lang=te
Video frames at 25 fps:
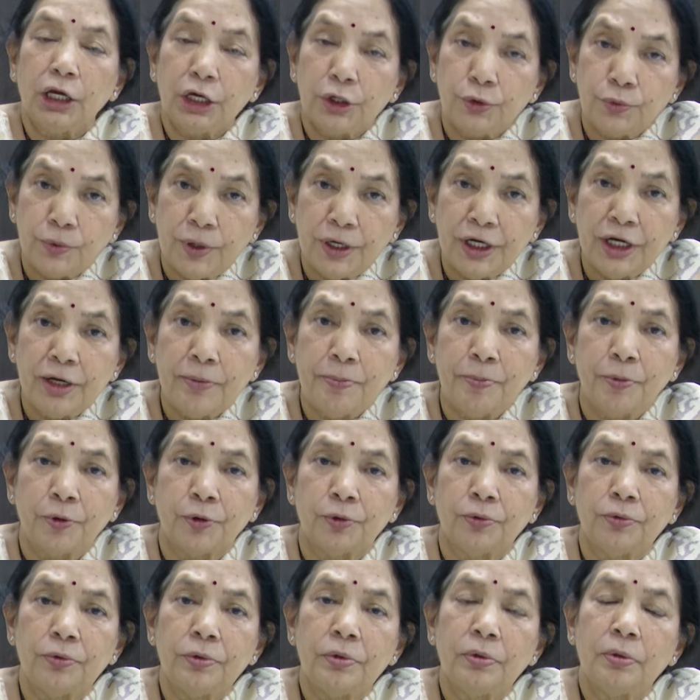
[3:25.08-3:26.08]

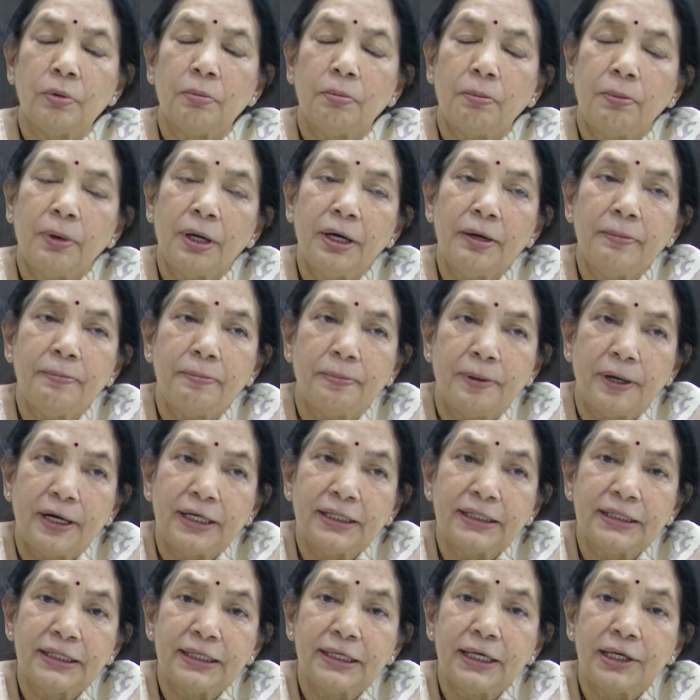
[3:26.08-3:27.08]
ఇటువంటప్పుడు మనం
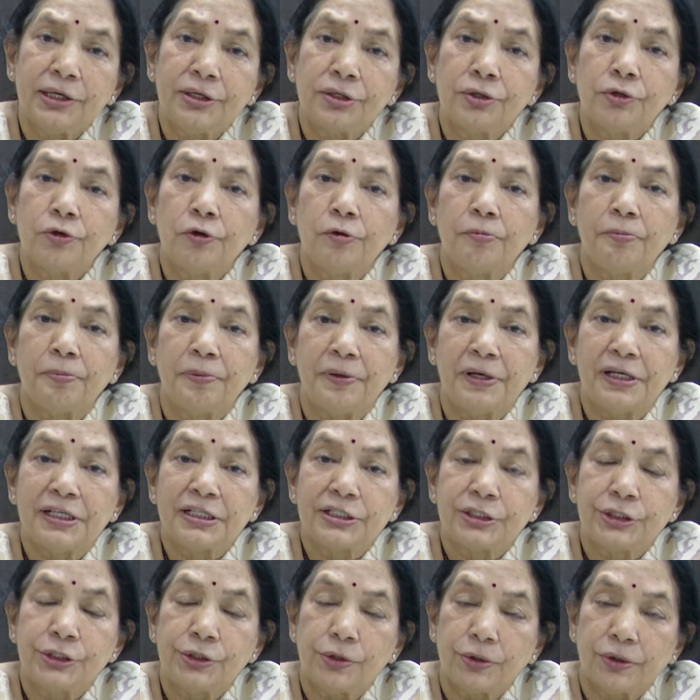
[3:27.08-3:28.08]
బర్త్ కంట్రోల్
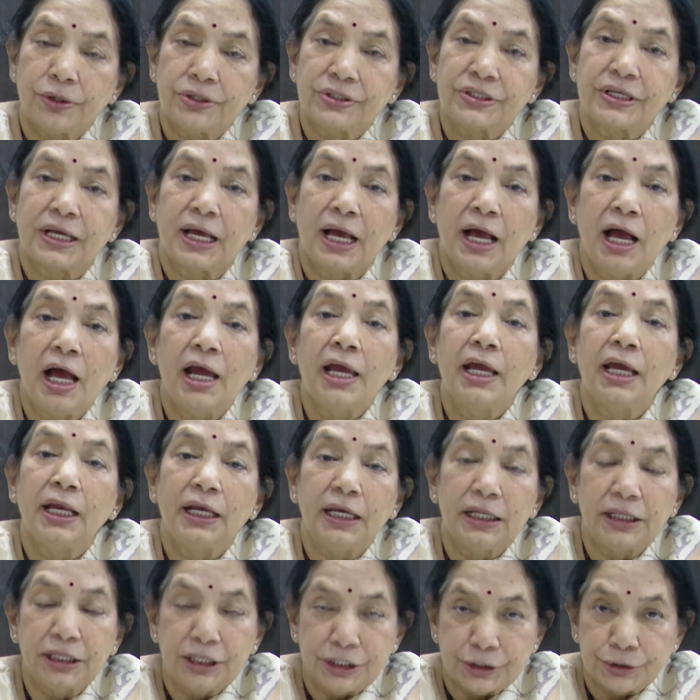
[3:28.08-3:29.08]
పిల్స్ యొక్క
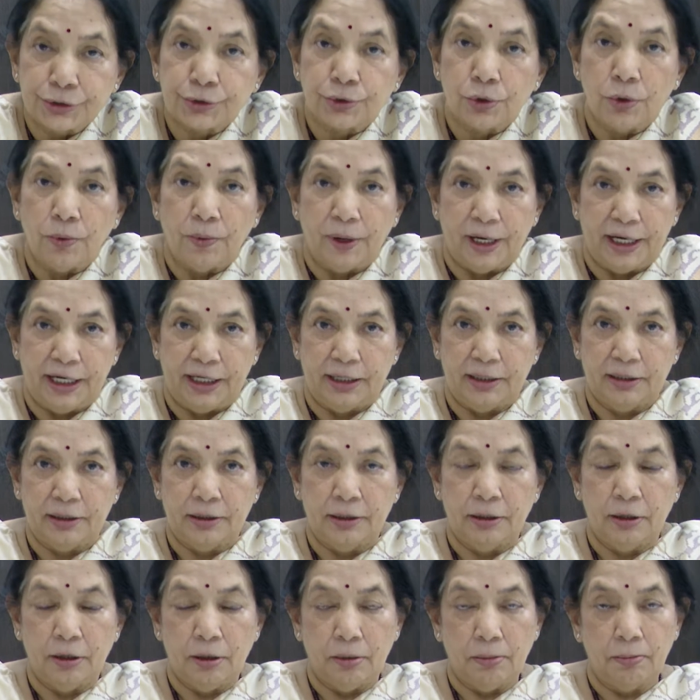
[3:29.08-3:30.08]
సహాయాన్ని తీసుకోవాలి
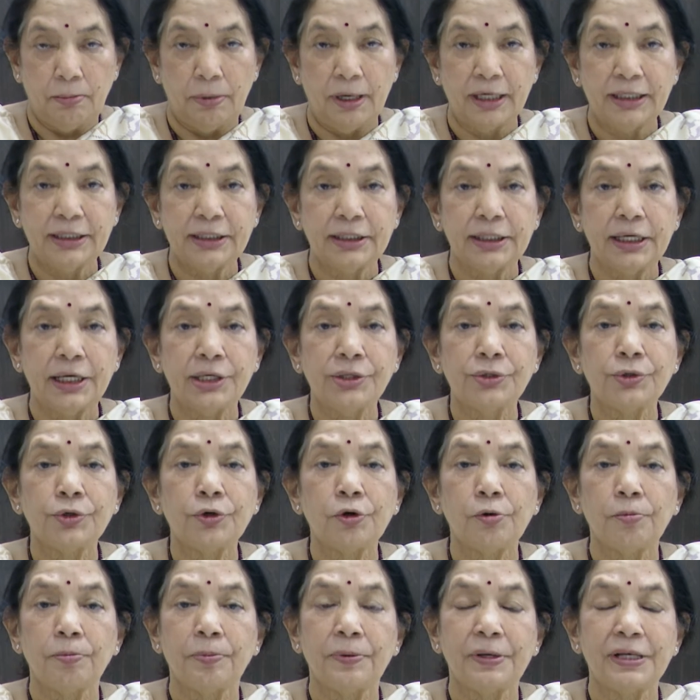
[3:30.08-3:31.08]
బర్త్
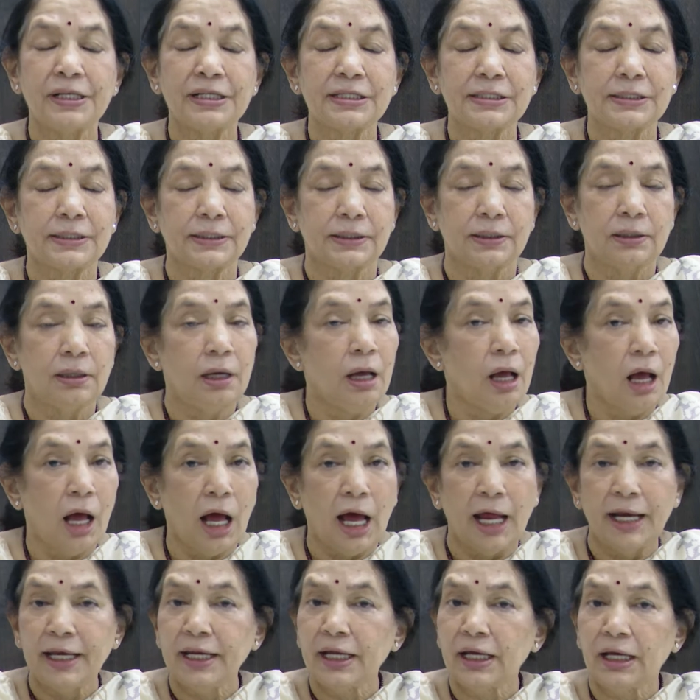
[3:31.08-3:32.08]
కంట్రోల్ పిల్స్
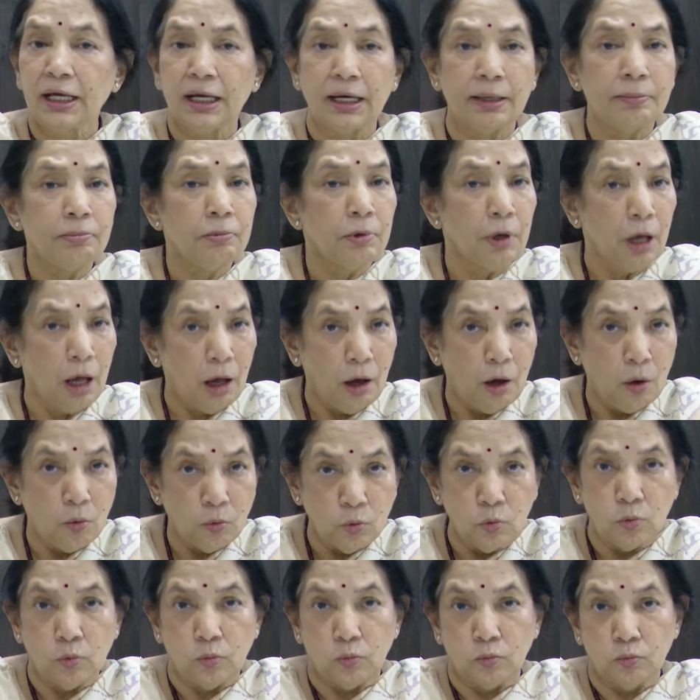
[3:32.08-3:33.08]
హానికరం
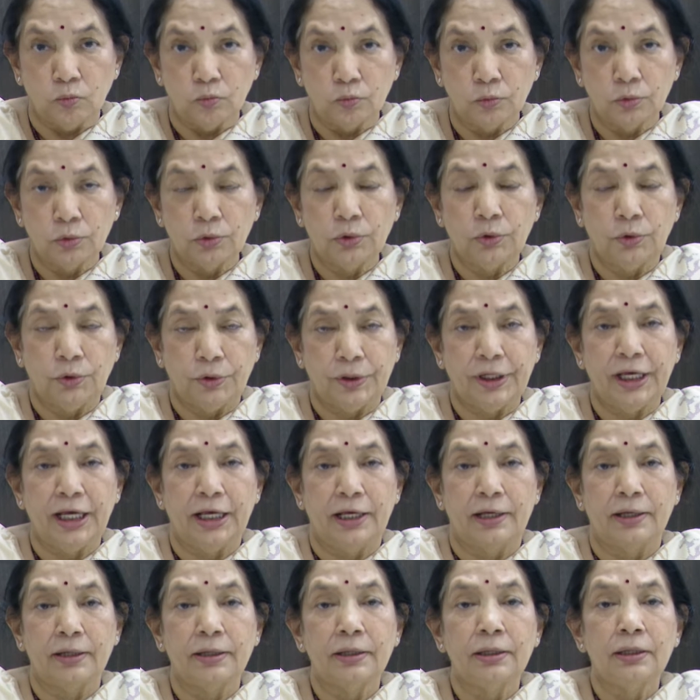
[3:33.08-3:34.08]
కావు ఓకే
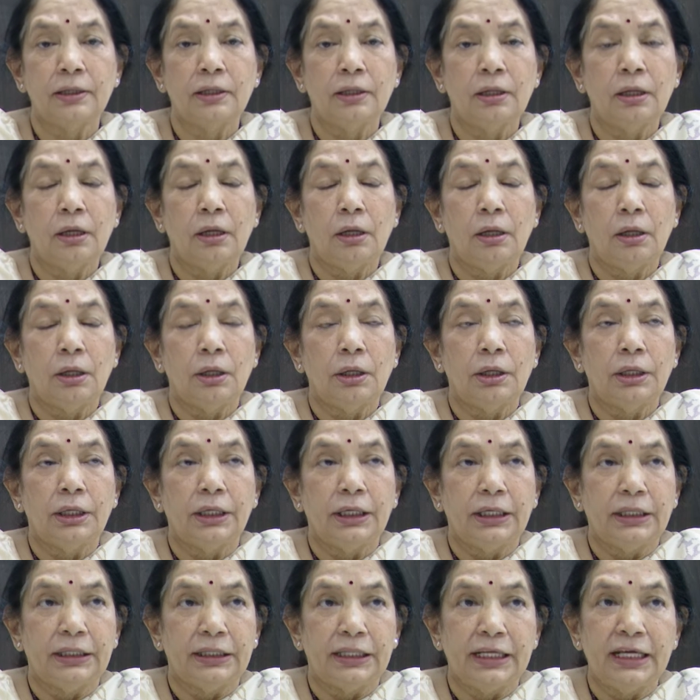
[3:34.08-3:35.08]

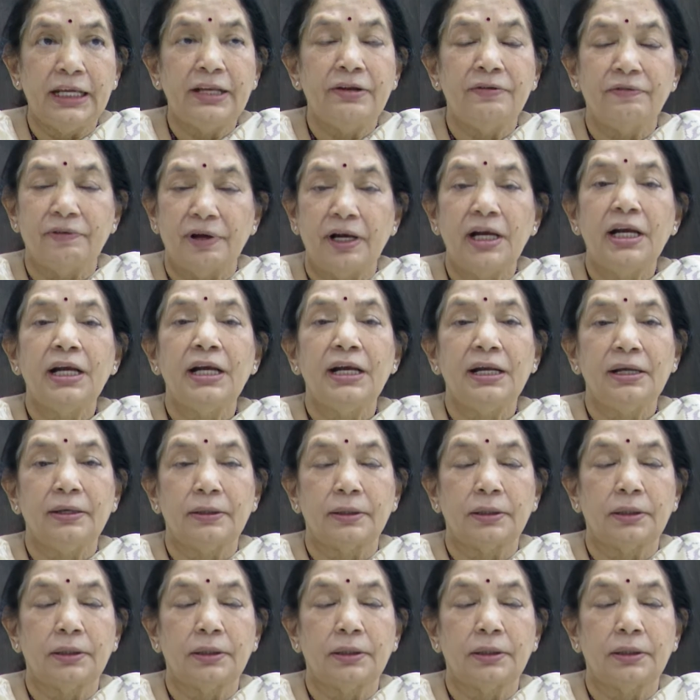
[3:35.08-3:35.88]
దీని వలన